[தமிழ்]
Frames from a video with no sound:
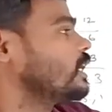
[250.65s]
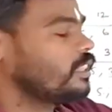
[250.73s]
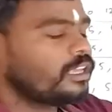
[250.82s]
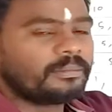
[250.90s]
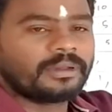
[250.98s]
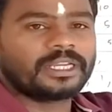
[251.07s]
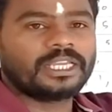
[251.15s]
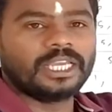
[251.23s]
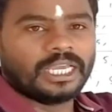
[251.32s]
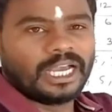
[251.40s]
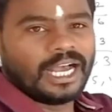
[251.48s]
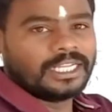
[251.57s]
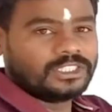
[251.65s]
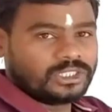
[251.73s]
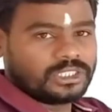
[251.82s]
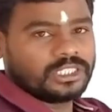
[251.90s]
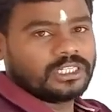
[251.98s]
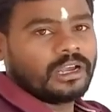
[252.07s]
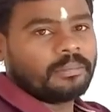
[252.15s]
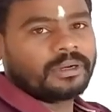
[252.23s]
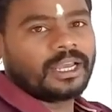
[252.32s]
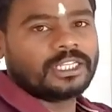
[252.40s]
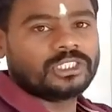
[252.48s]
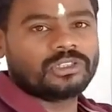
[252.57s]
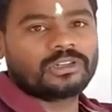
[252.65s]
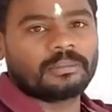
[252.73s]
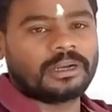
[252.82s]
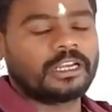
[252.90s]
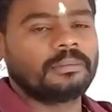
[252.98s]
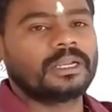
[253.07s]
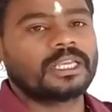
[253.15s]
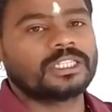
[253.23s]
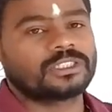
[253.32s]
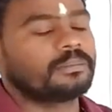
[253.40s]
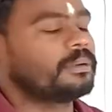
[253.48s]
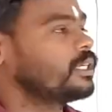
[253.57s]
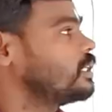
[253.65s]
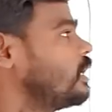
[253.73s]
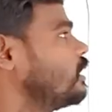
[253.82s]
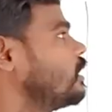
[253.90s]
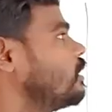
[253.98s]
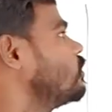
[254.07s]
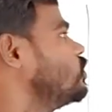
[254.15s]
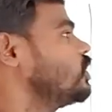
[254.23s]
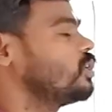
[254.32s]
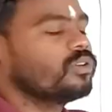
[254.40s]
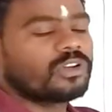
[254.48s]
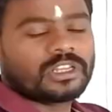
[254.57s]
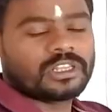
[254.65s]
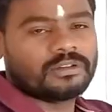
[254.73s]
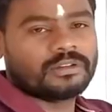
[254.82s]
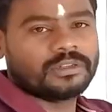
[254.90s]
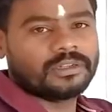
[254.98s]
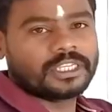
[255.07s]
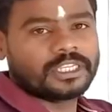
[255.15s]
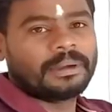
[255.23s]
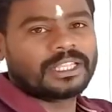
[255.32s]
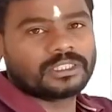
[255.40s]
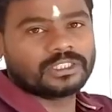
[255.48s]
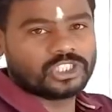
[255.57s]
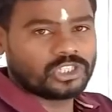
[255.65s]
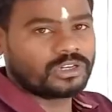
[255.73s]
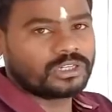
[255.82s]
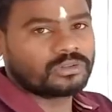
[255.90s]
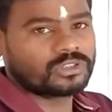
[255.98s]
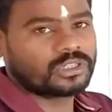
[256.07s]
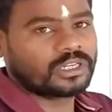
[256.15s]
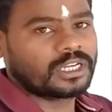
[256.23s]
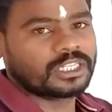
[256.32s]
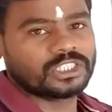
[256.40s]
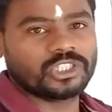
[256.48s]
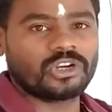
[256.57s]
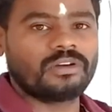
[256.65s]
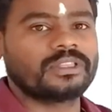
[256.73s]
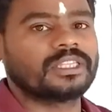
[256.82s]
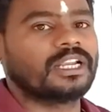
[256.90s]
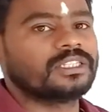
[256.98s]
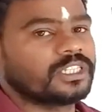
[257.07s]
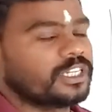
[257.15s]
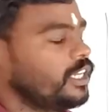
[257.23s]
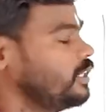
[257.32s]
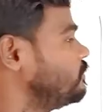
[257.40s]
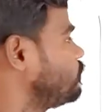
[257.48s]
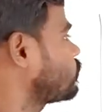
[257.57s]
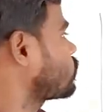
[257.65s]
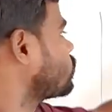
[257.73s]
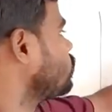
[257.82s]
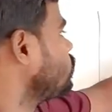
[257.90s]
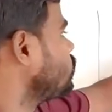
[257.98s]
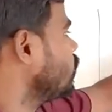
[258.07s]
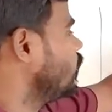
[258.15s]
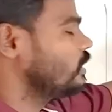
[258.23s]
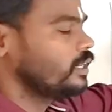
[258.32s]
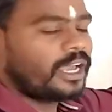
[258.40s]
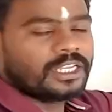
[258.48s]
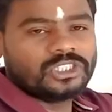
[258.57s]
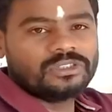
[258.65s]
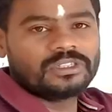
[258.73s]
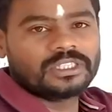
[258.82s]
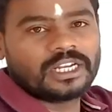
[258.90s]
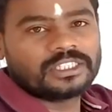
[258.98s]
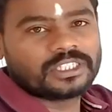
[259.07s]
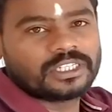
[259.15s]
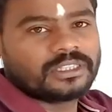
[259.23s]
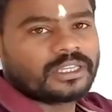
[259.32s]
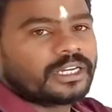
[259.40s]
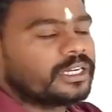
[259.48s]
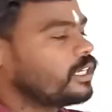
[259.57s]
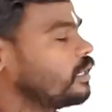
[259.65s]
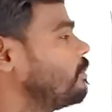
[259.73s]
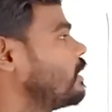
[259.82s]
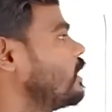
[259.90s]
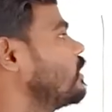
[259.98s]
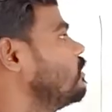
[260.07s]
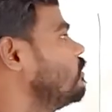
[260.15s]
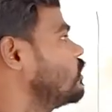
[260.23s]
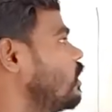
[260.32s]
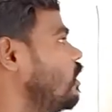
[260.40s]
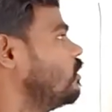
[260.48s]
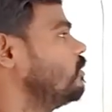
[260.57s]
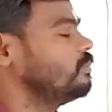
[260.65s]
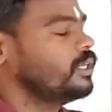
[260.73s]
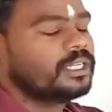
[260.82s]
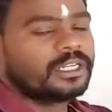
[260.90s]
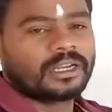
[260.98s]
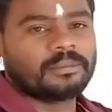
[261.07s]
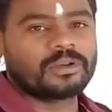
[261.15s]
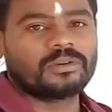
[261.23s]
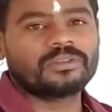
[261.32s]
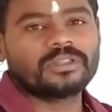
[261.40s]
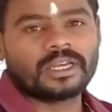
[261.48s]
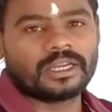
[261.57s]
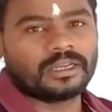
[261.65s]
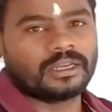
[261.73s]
இதே மாதிரி அஞ்சு அப்படின்னா அஞ்சோட மல்டிபிளிகேஷன் பண்ணனால நமக்கு ஜீரோங்கிறது தான் வரும் இங்கே பத்து ஜீரோன்னு கொடுத்துருக்காங்க ஜீரோ வந்தாலும் சரி அஞ்சு வந்தாலும் சரி இந்த ரெண்டு நம்பரில் எது வந்தாலும் நமக்கு வந்து